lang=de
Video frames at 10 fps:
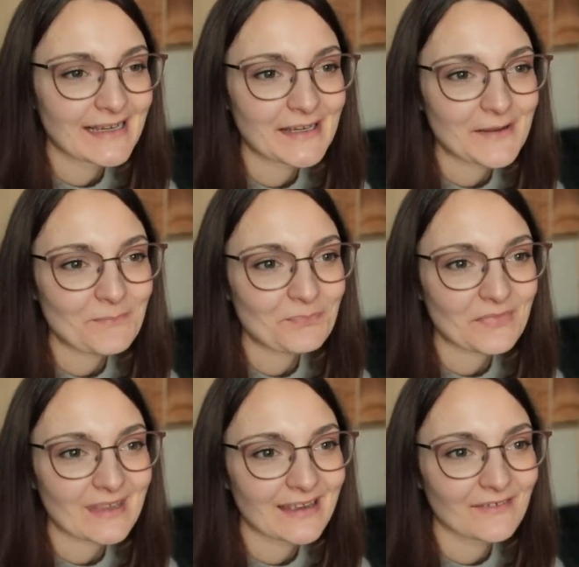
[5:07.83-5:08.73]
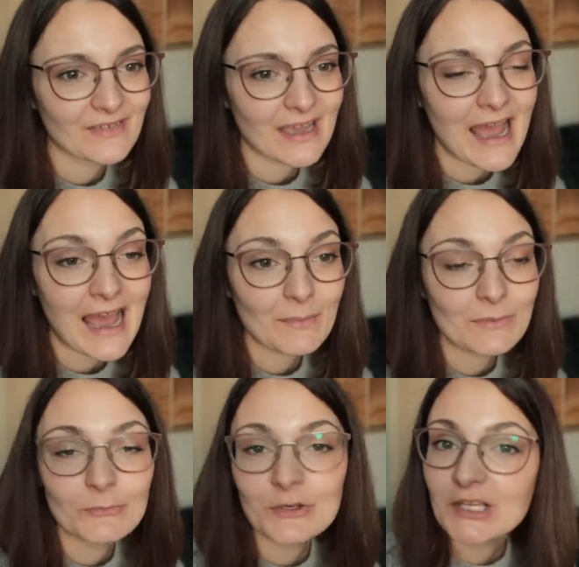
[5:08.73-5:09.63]
Ähm, wir haben
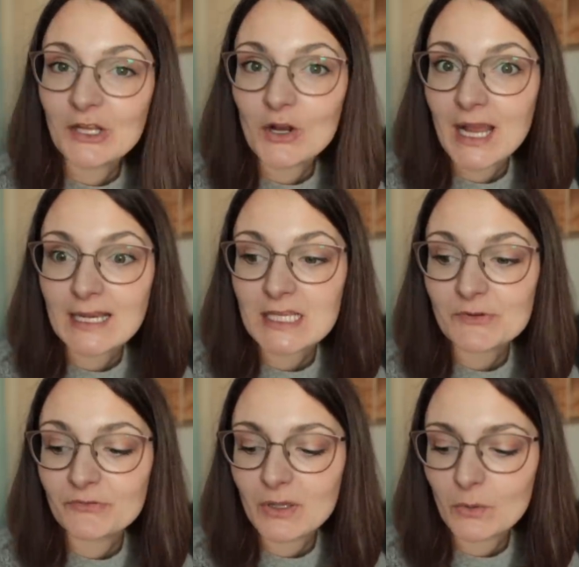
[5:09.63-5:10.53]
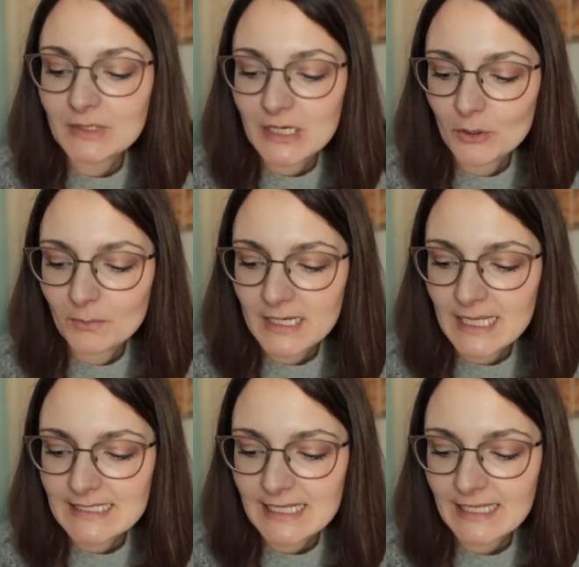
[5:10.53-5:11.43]
in München auch gar nicht so viel unternommen
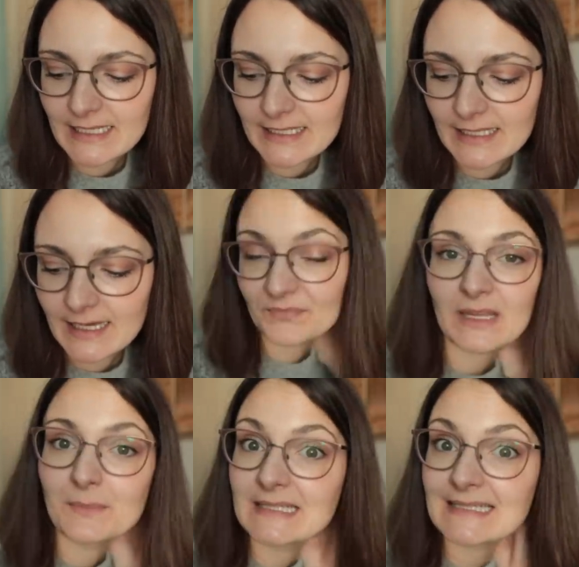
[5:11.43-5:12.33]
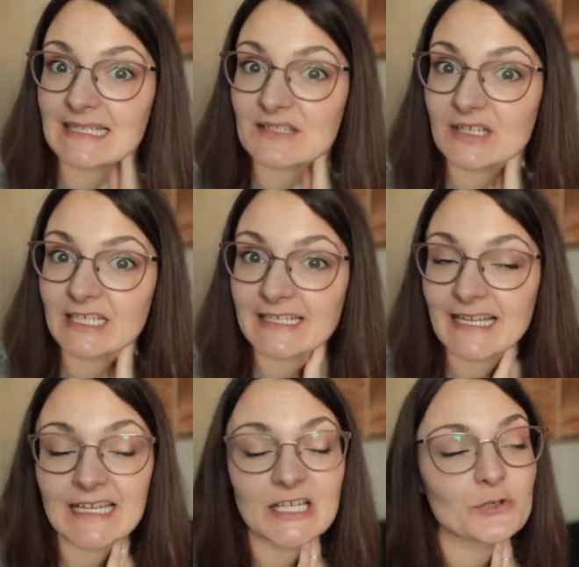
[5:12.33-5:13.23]
tatsächlich, damit ich ganz viel
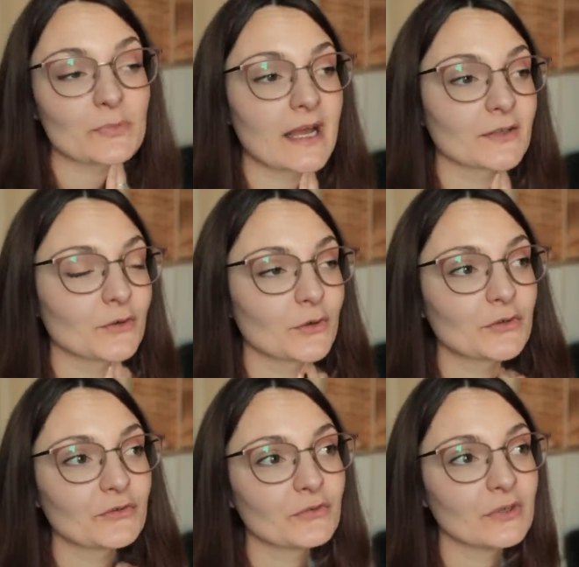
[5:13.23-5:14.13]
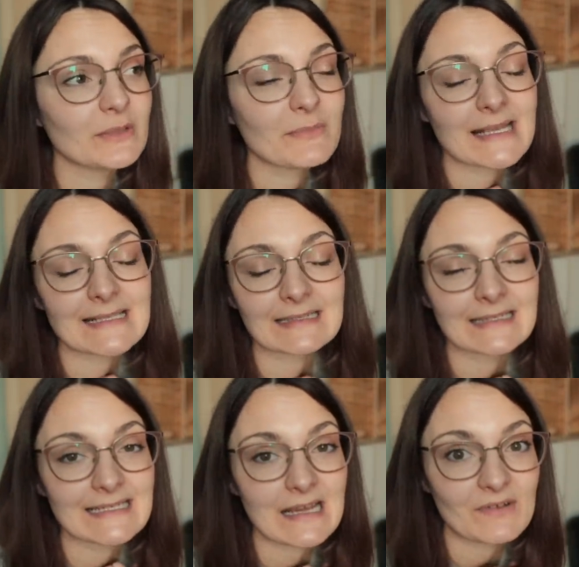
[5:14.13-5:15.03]
Energie sparen konnte für die
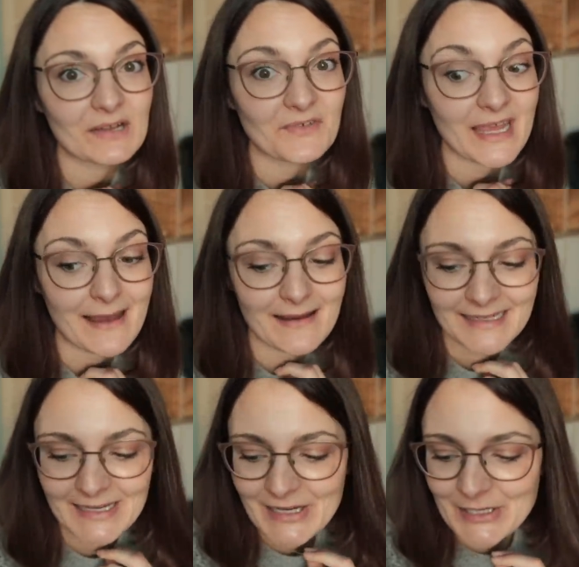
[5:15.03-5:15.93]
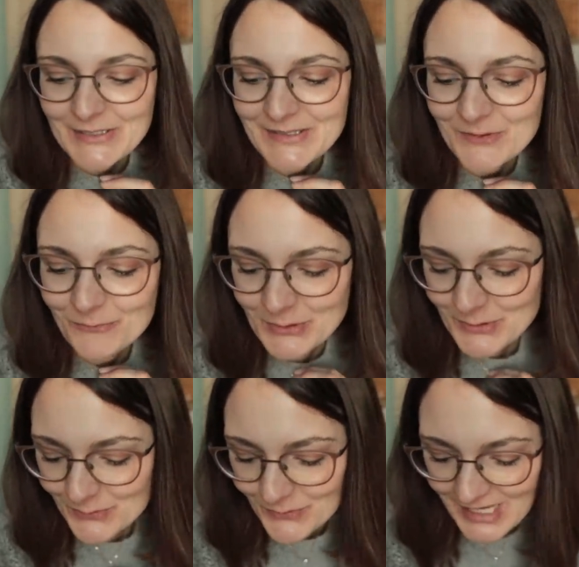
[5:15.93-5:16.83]
Mercerie. Da waren wir ja zu
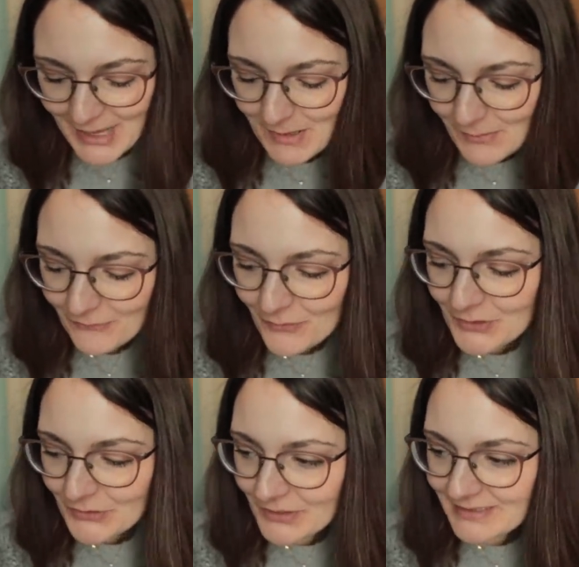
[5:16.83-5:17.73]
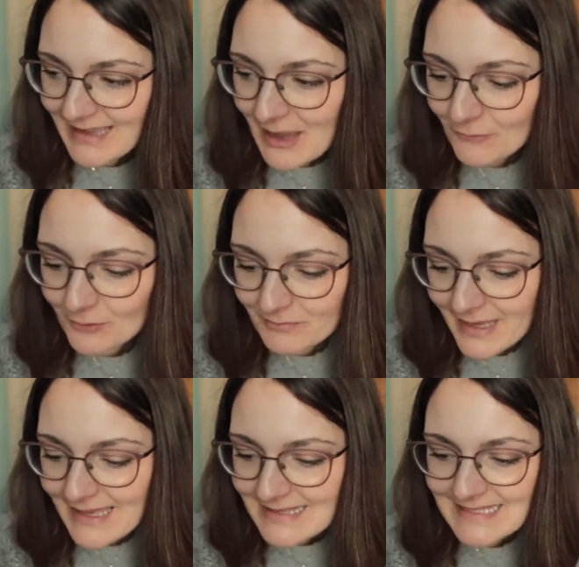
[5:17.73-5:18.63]
Besuch. Aber bevor ich euch davon
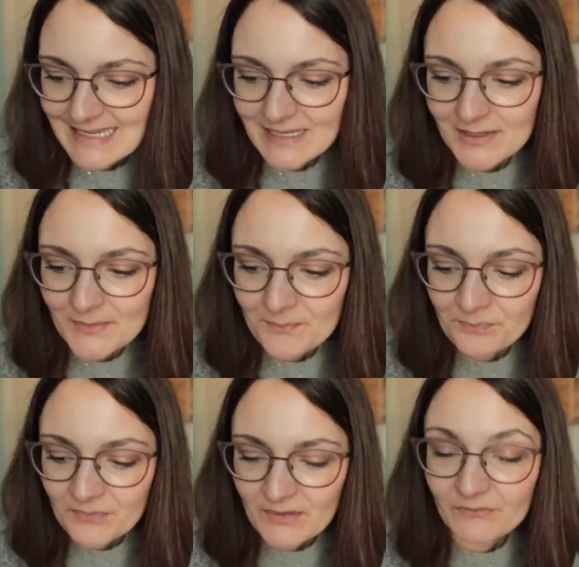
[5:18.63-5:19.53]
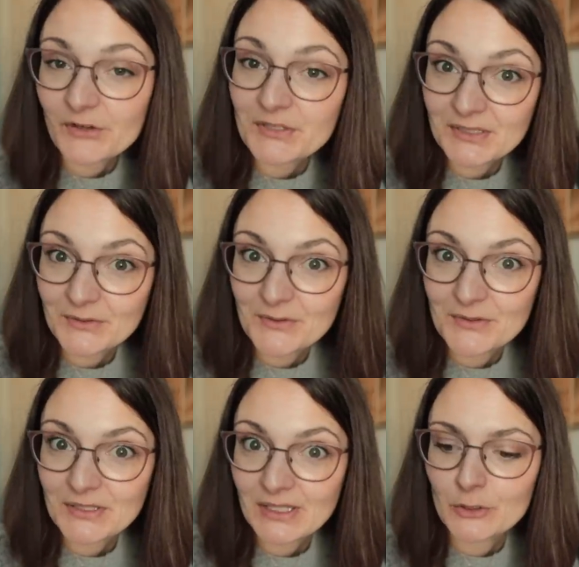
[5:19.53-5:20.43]
mehr erzähle, wollte ich
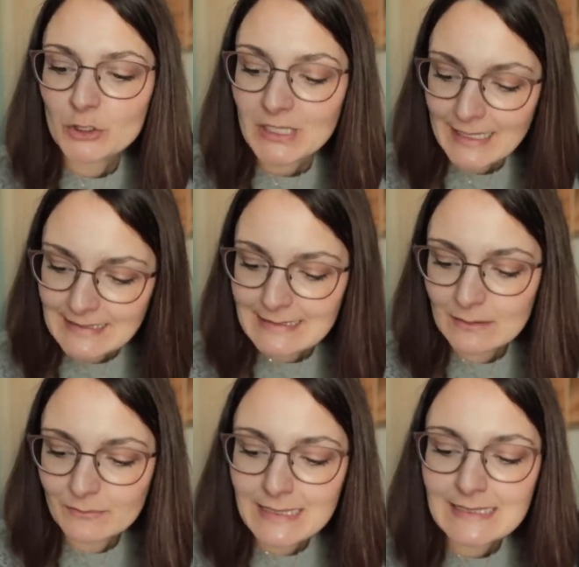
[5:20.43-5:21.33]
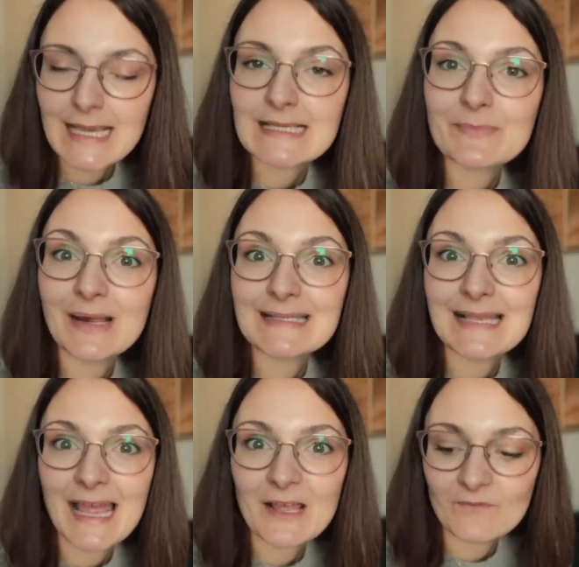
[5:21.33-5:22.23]
euch standesgemäß erstmal
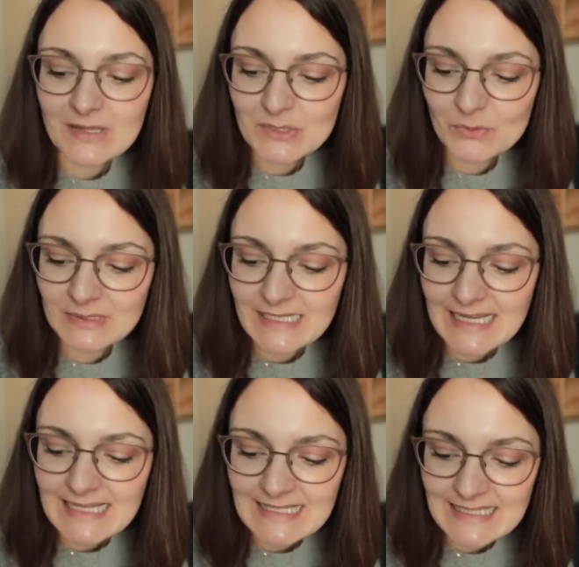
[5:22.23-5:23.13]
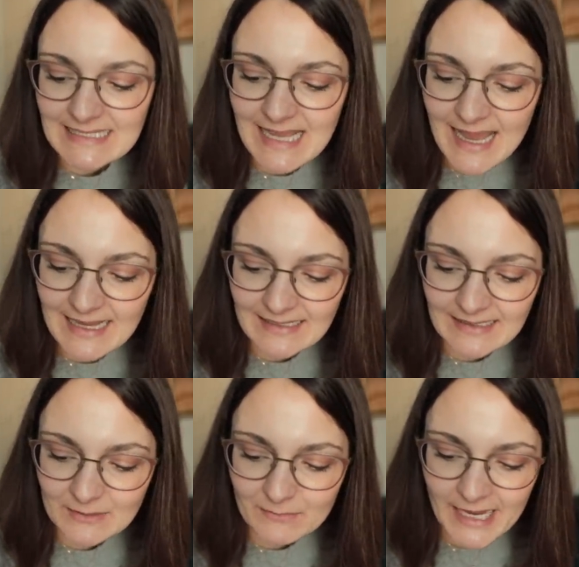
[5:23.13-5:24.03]
zeigen, was so in den letzten
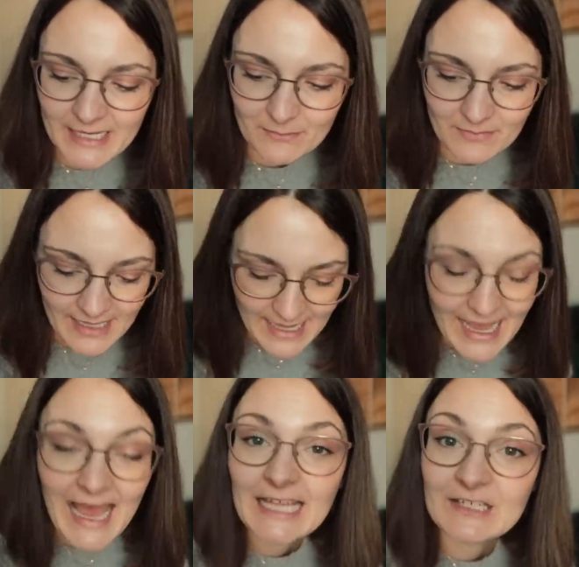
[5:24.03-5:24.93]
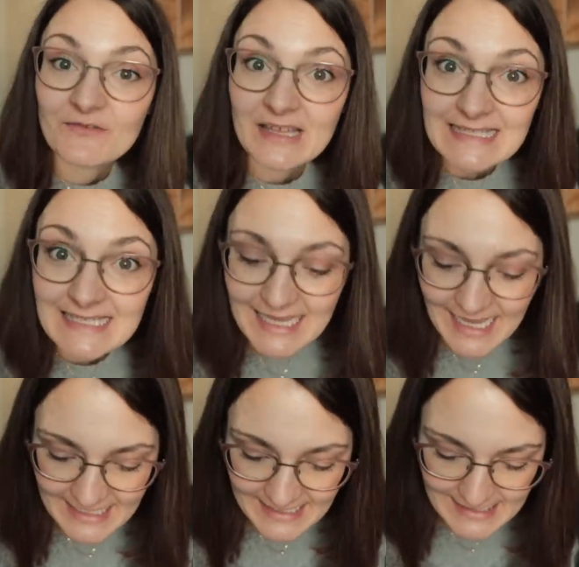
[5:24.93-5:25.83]
Tagen in meinem
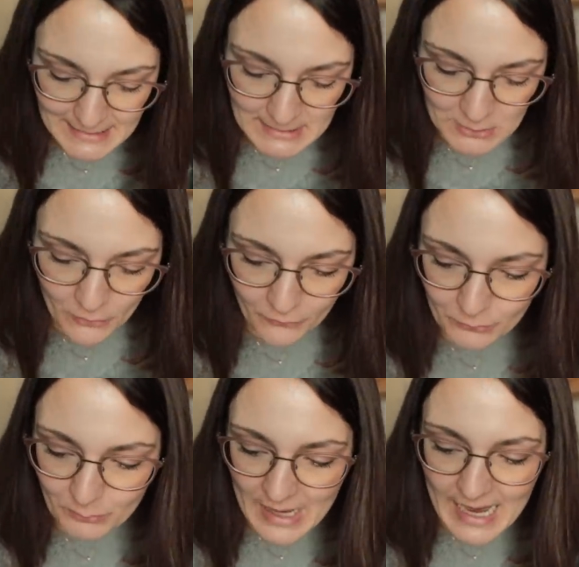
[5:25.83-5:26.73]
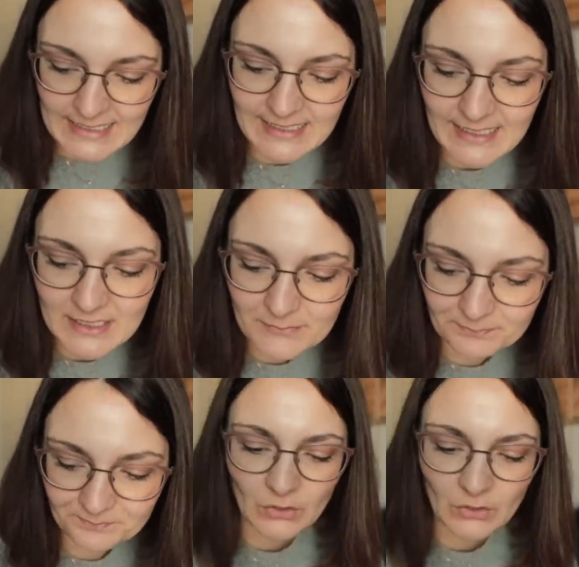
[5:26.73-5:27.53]
Adventskalender sich offenbart hat.